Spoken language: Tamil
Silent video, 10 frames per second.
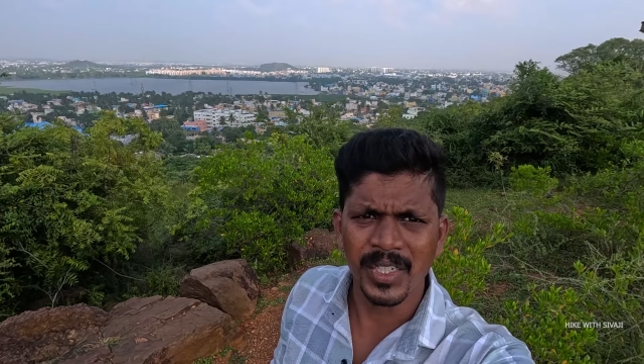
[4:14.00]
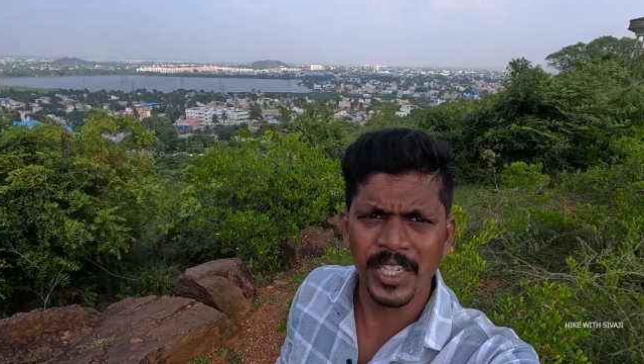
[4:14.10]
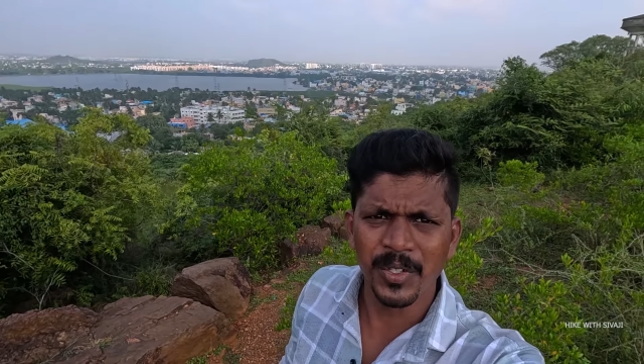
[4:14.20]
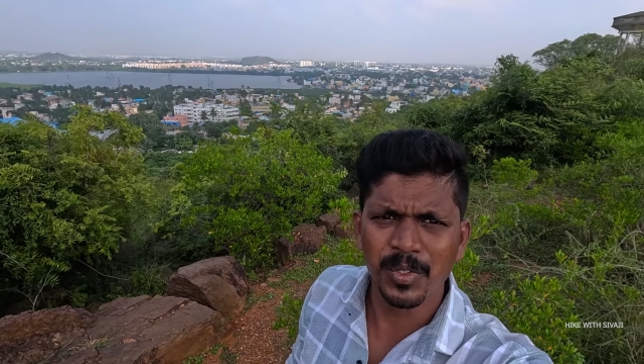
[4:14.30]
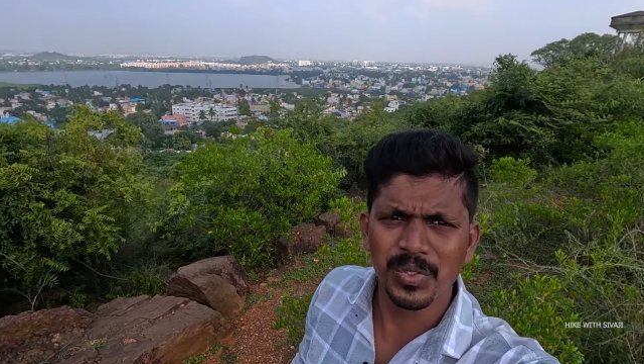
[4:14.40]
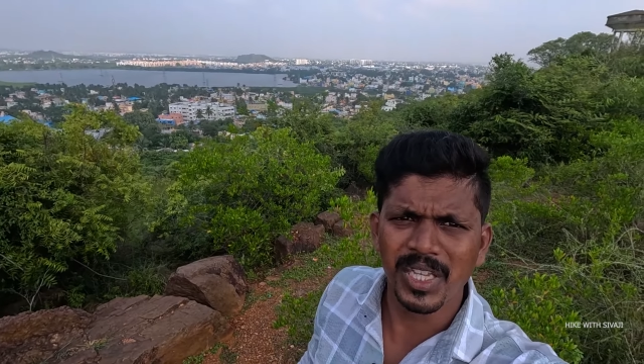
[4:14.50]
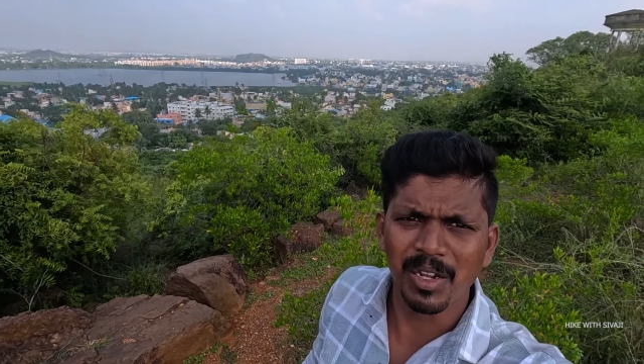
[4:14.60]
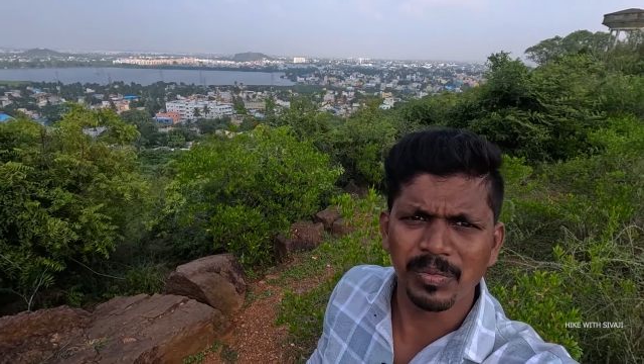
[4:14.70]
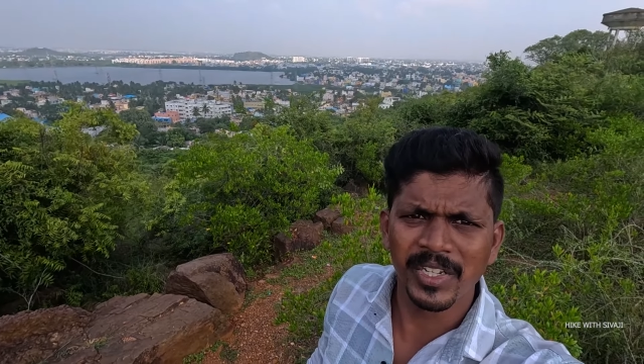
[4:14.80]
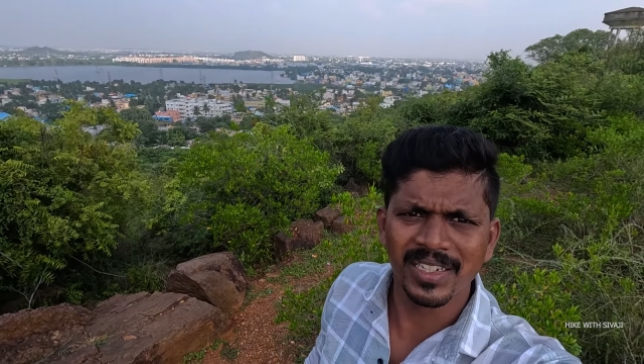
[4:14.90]
ஏரி வியூ
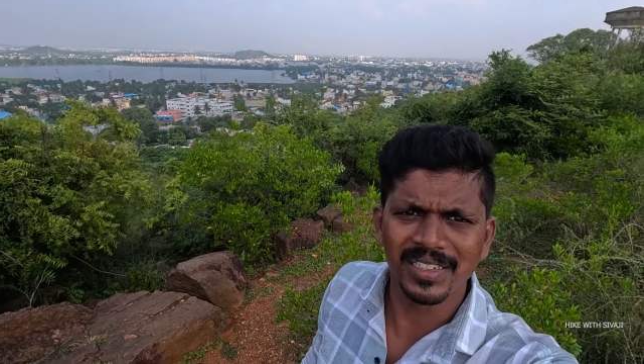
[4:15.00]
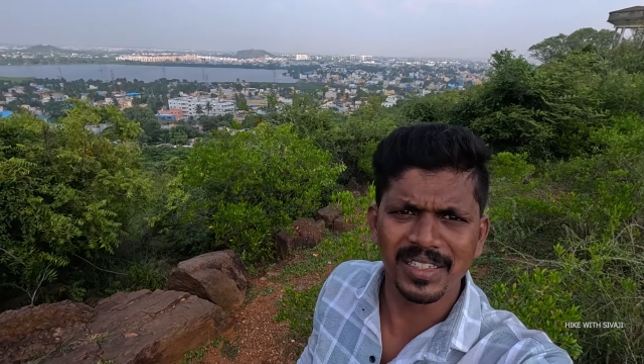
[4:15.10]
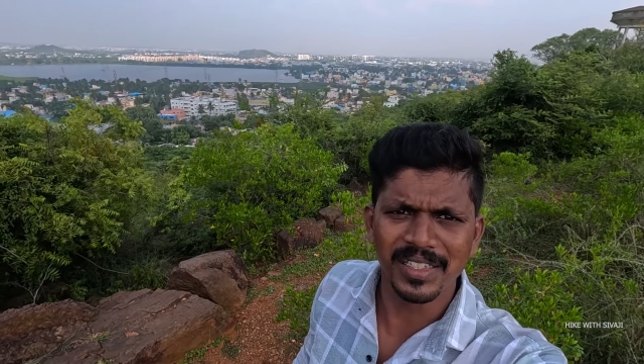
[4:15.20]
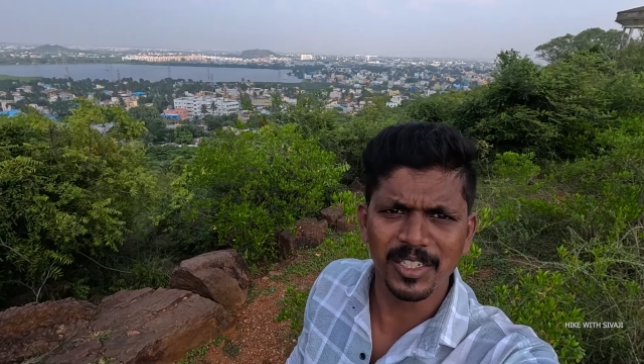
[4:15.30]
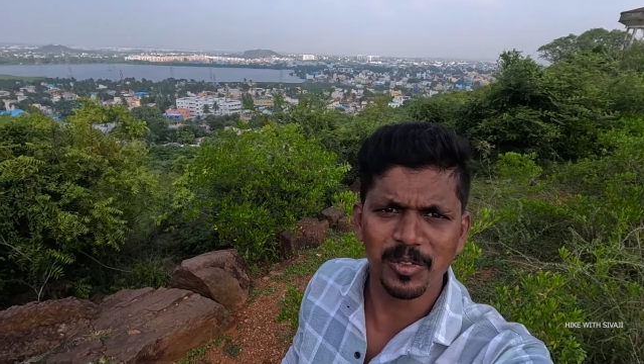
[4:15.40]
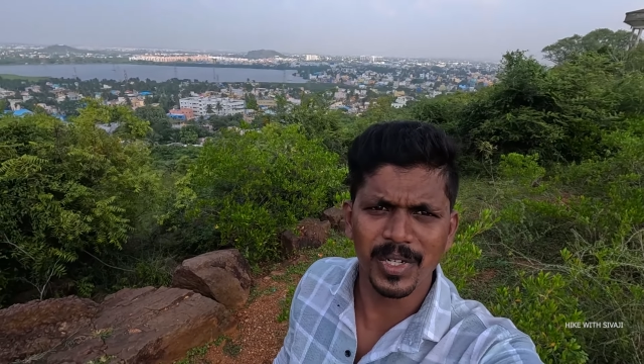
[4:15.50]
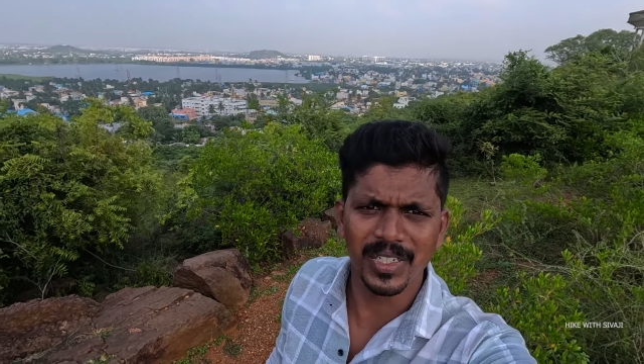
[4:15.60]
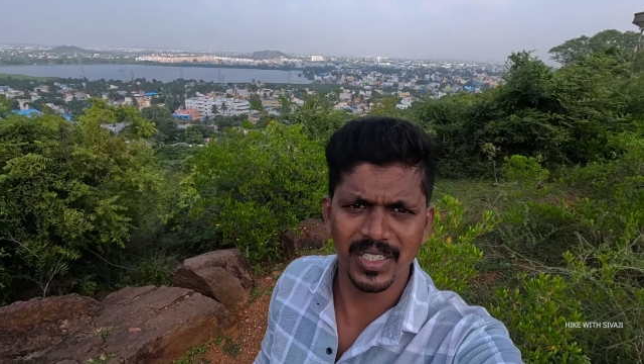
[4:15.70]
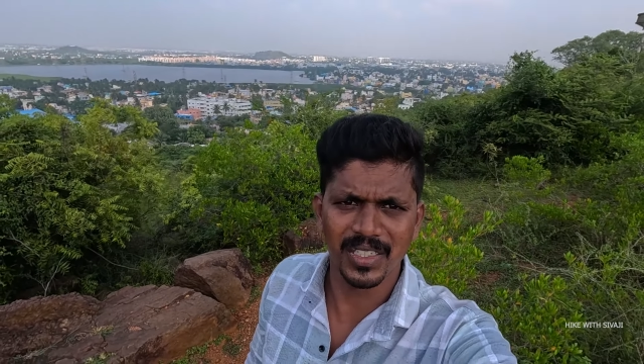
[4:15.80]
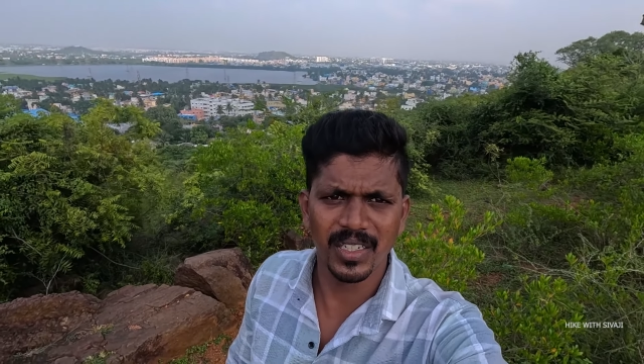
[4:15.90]
செம்மையாக இருக்குது இங்கேருந்து
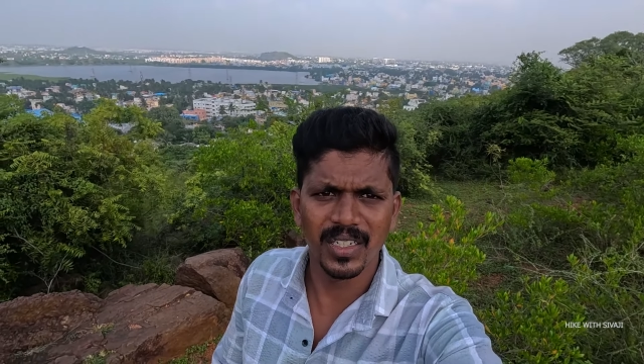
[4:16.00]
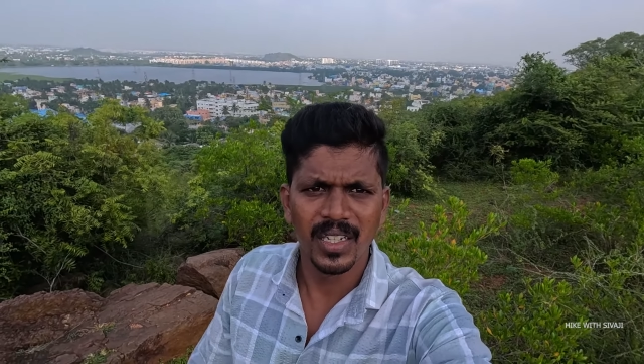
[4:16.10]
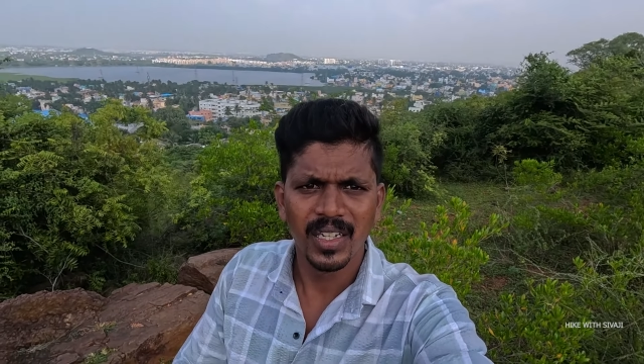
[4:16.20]
பார்க்குறதுக்கு